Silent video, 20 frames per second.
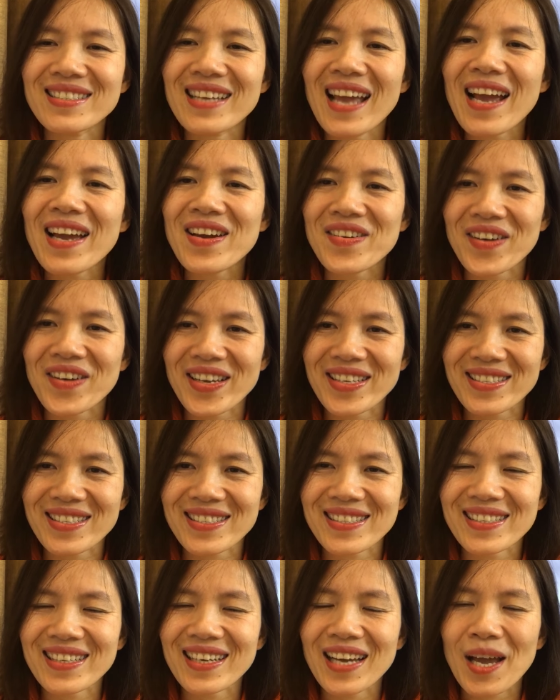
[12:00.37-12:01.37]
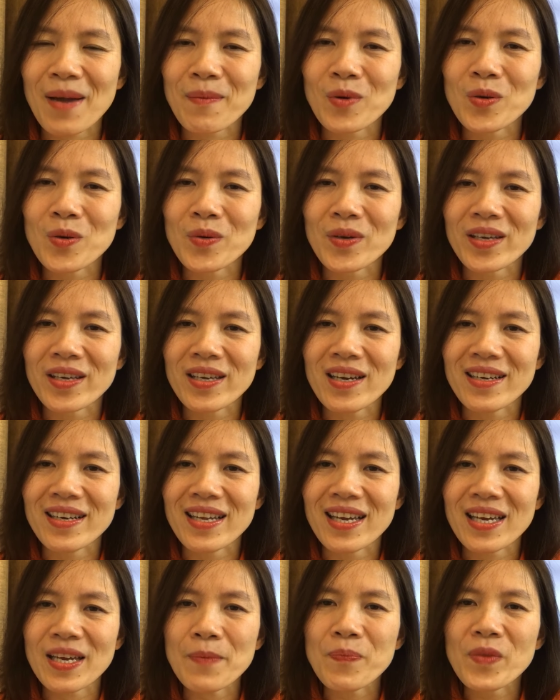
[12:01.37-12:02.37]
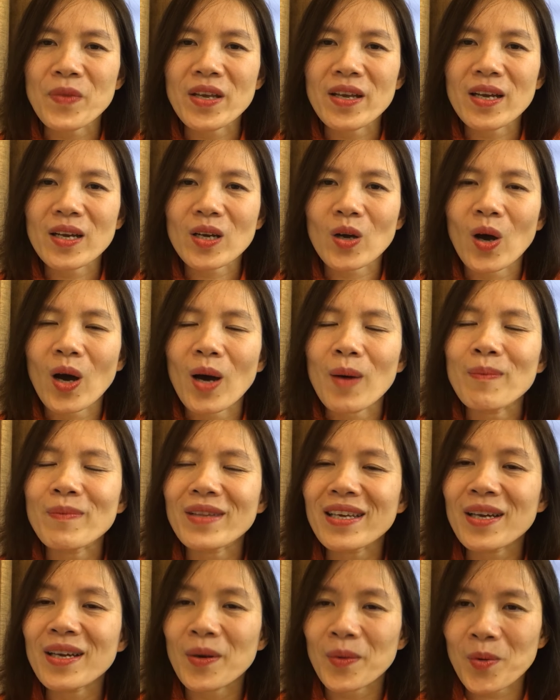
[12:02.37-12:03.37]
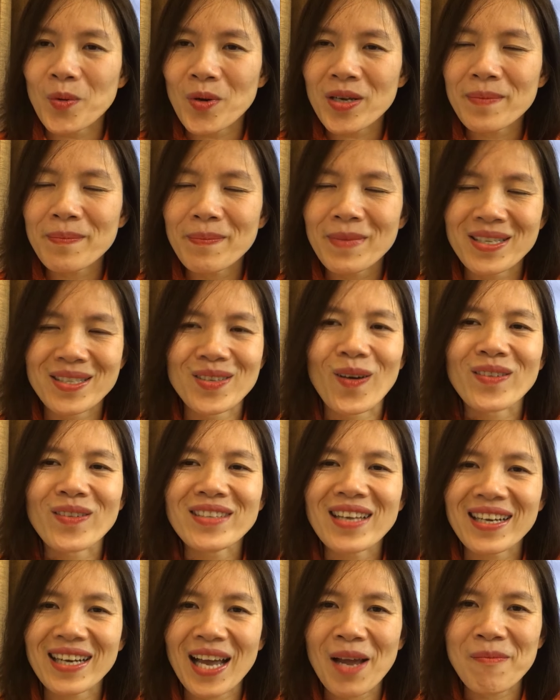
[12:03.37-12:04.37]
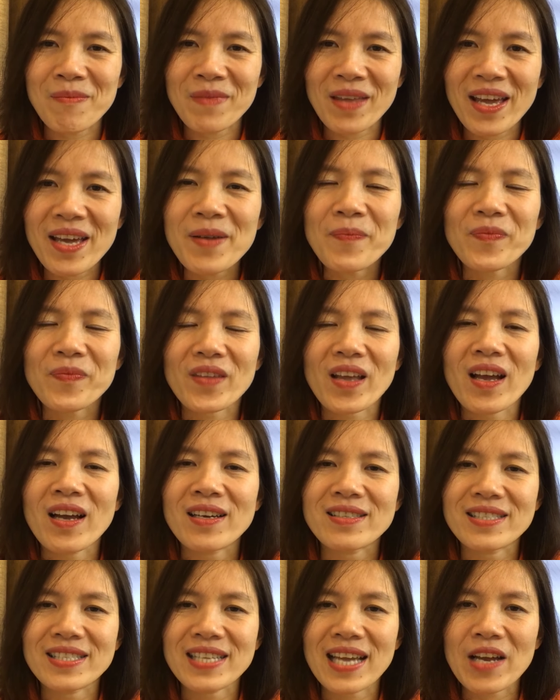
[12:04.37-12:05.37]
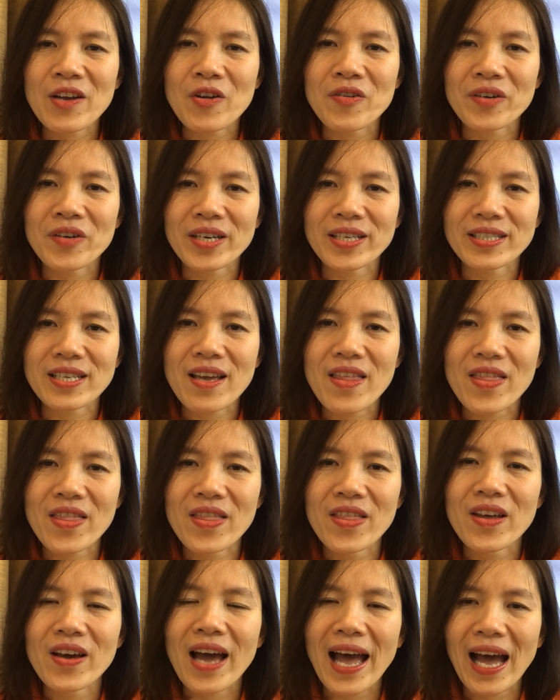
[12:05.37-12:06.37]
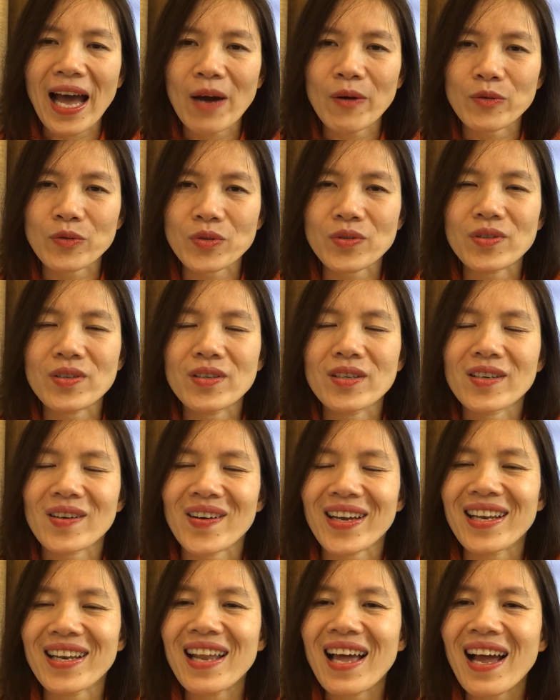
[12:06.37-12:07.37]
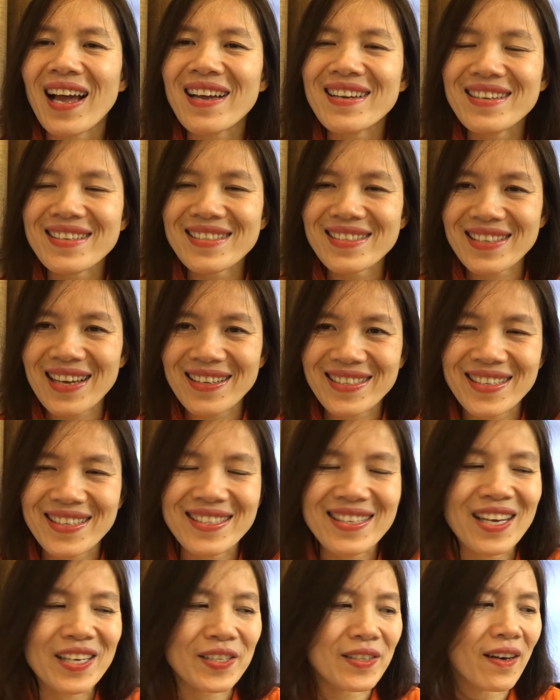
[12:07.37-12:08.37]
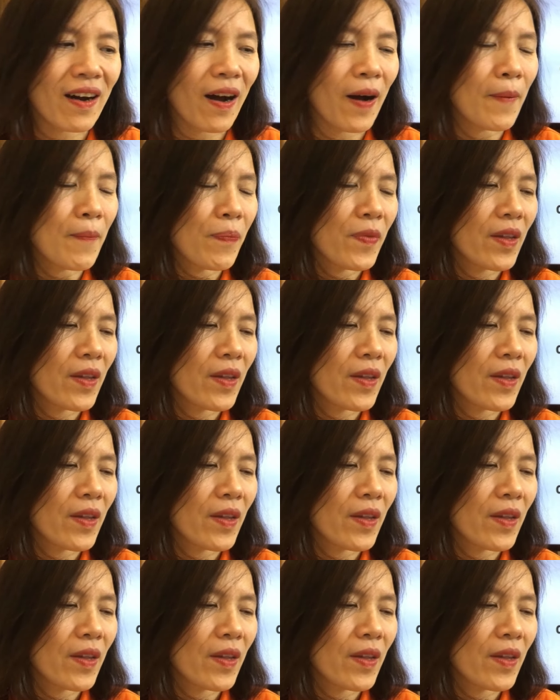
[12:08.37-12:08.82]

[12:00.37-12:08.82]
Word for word: Decorate. Các em lưu ý ở đây có âm t ở cuối bật rõ ra các em nhé. À, decorate the house có nghĩa là trang trí nhà cửa.